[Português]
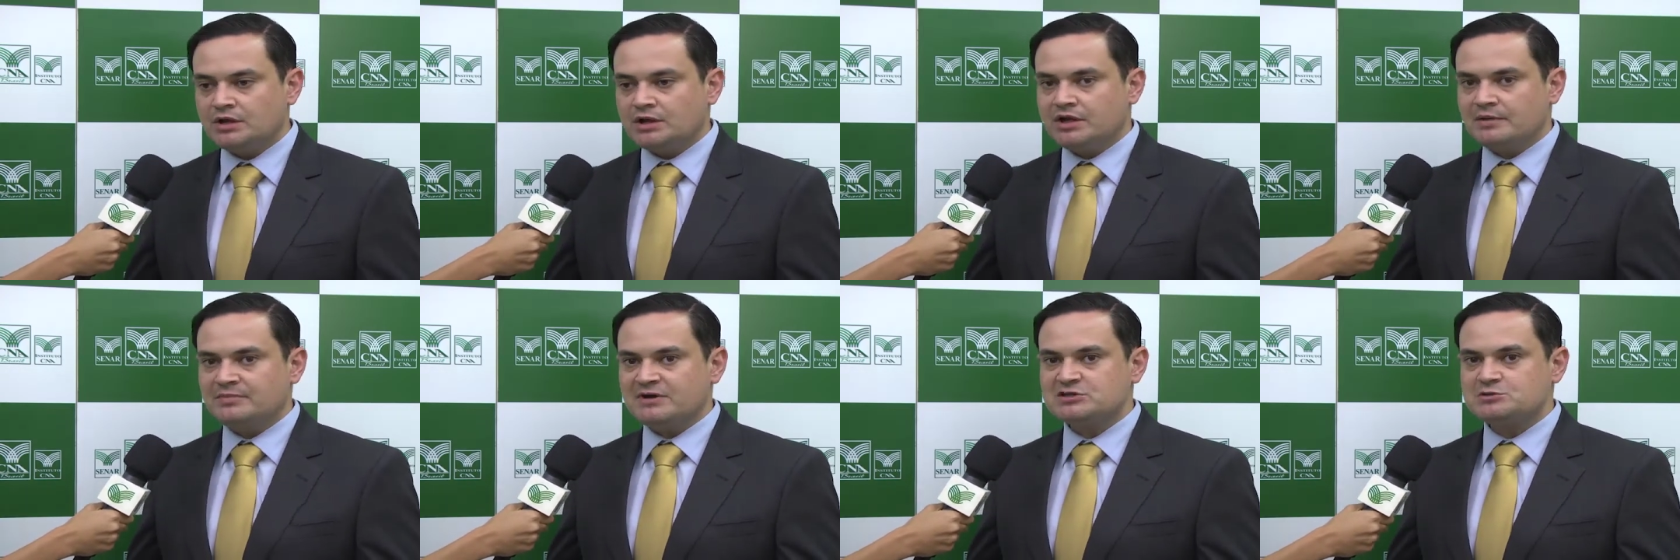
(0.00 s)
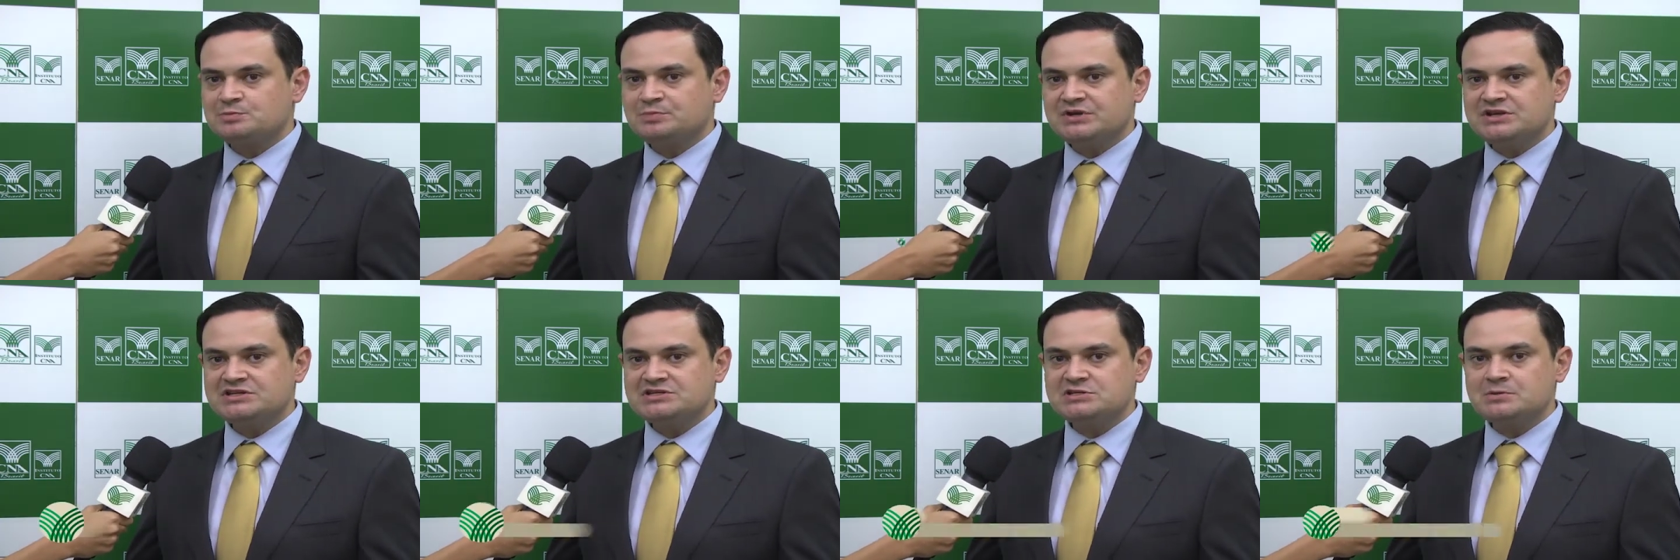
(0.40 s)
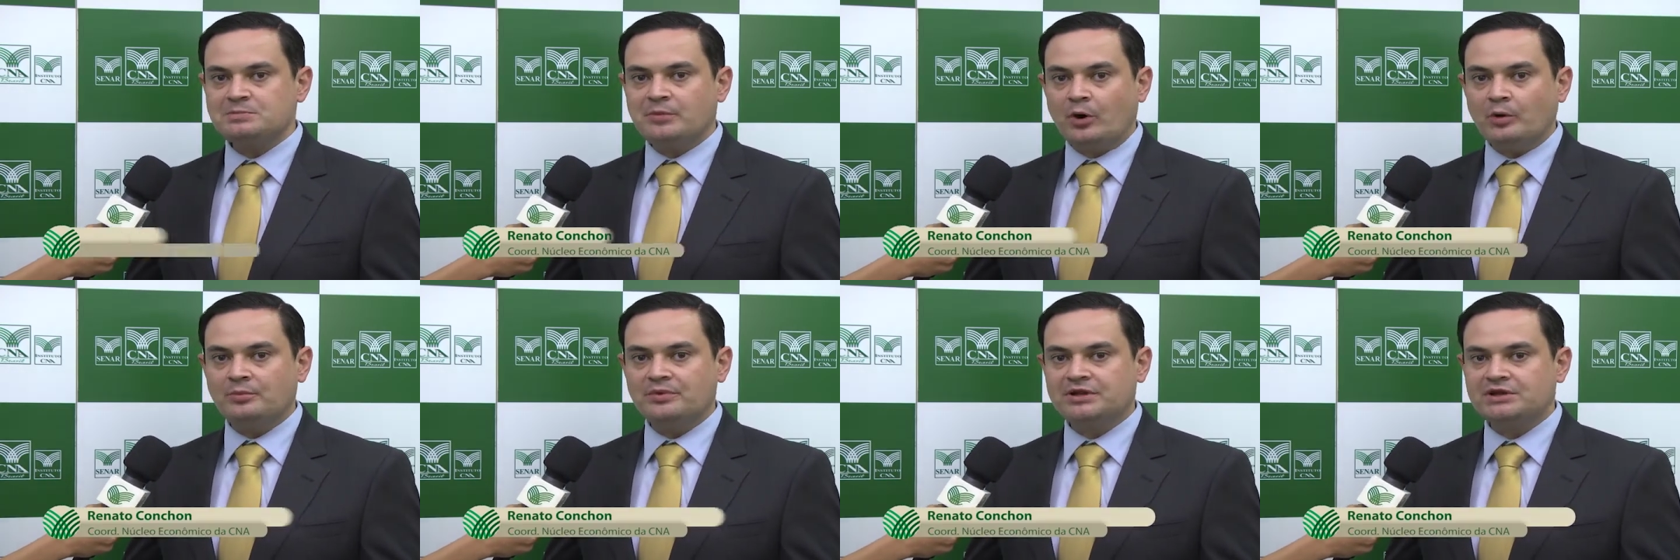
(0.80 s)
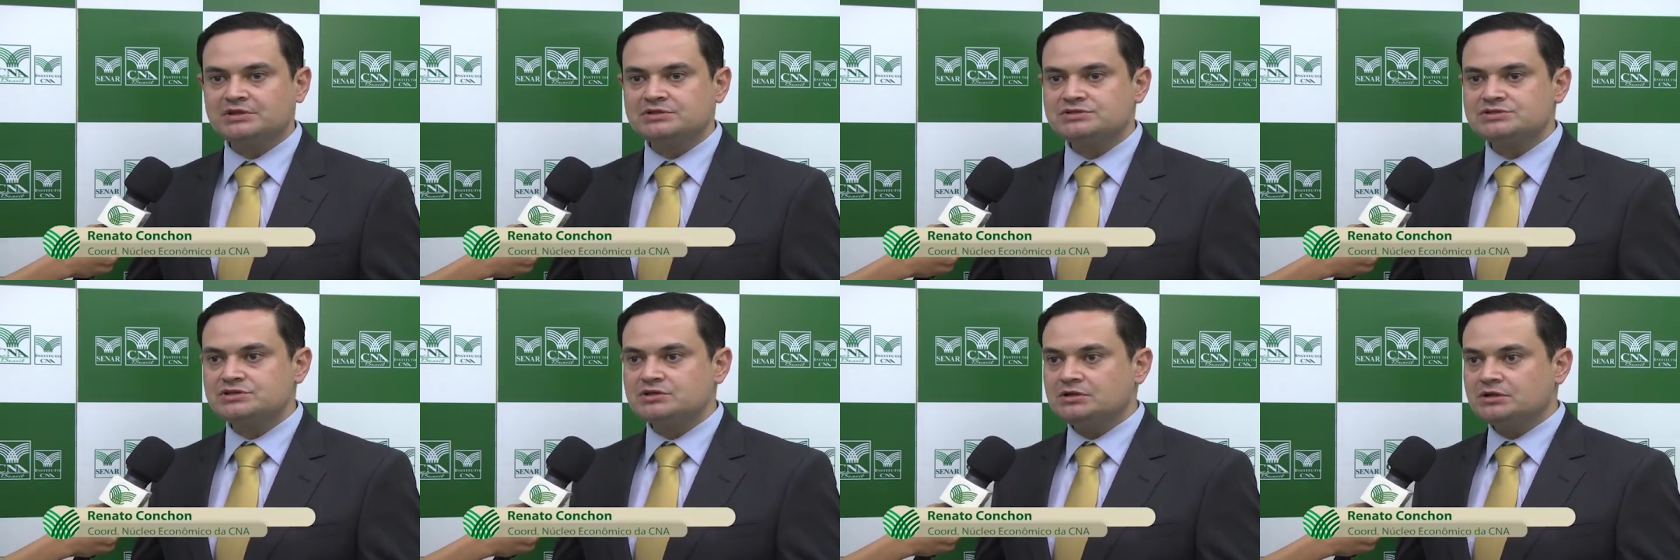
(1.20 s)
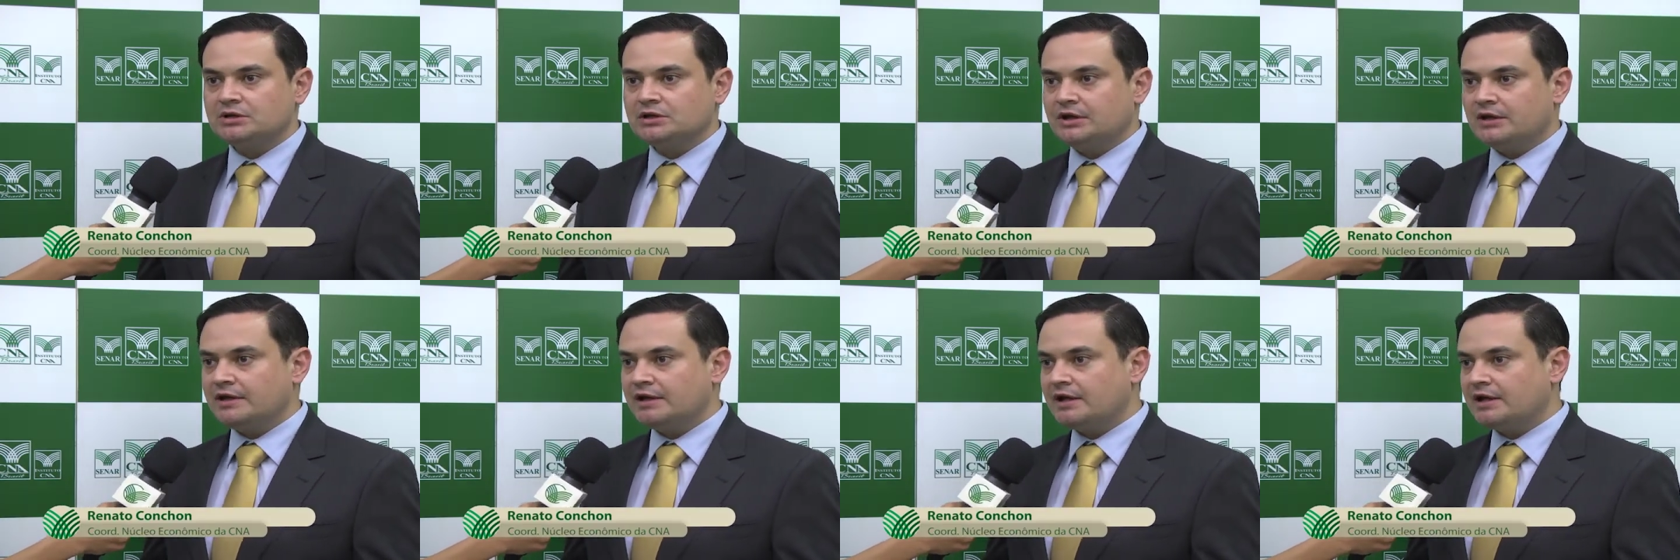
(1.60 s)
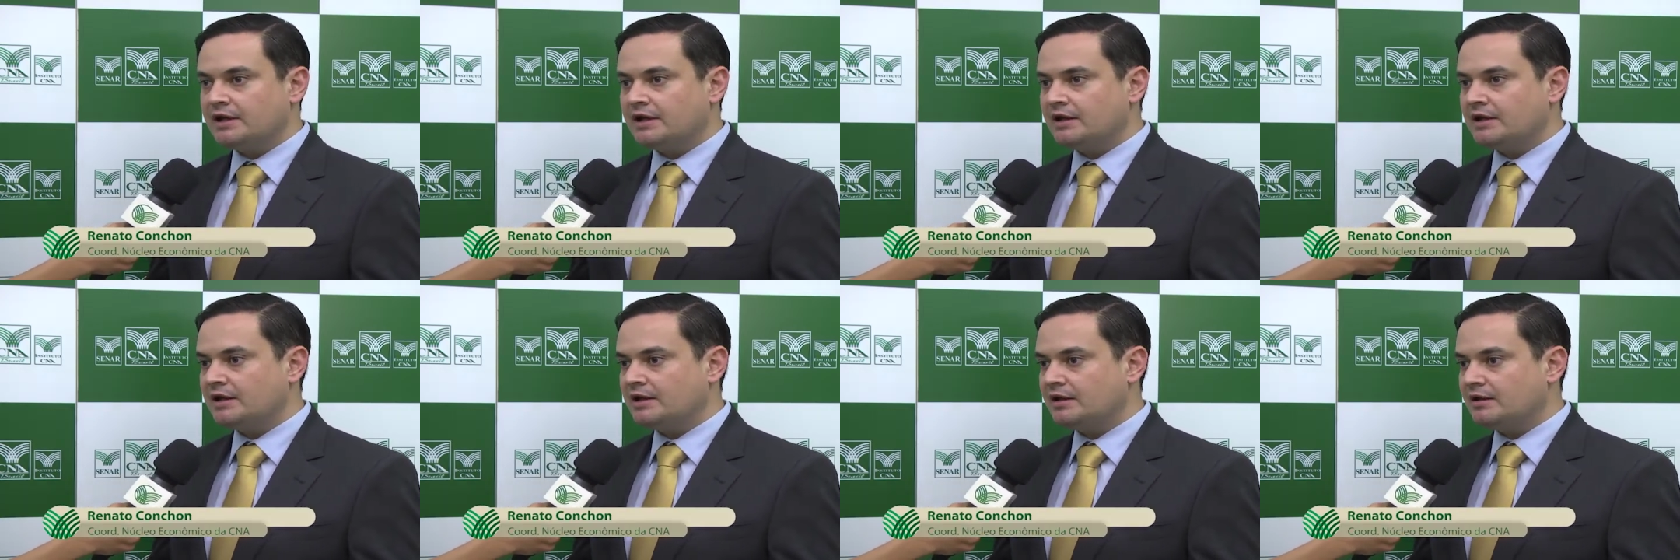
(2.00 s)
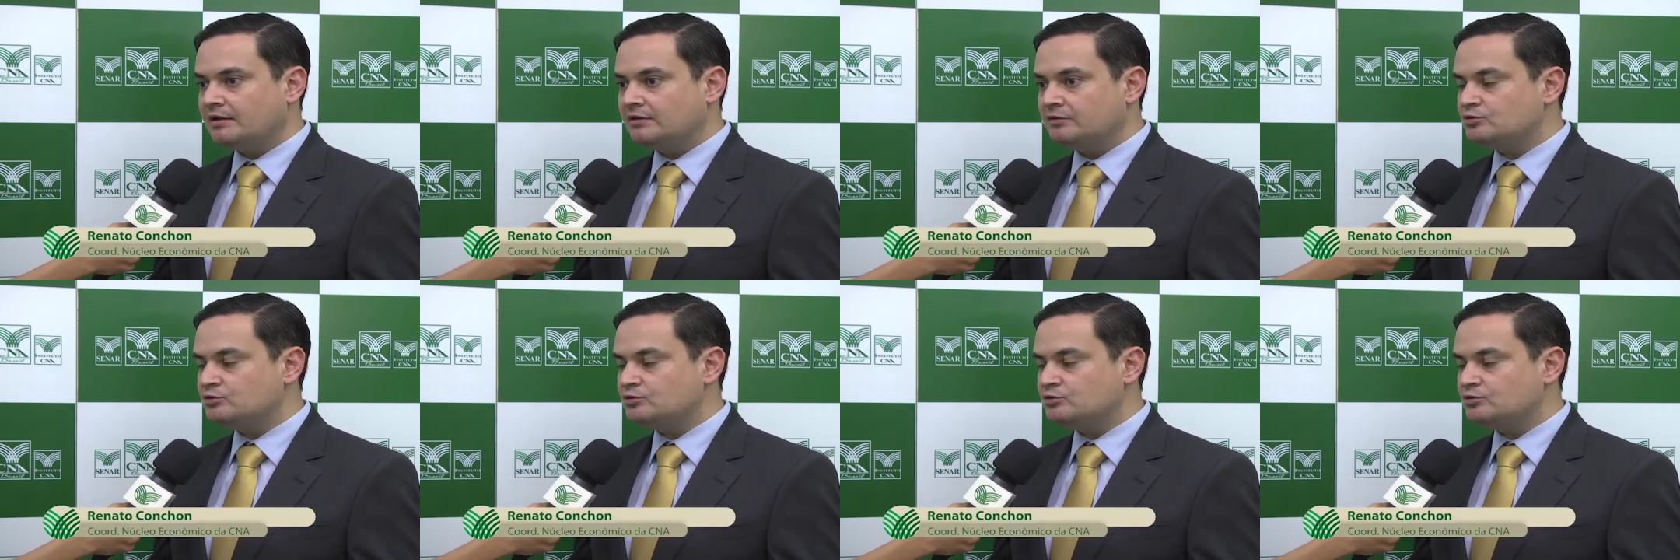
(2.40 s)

é, mas principalmente é,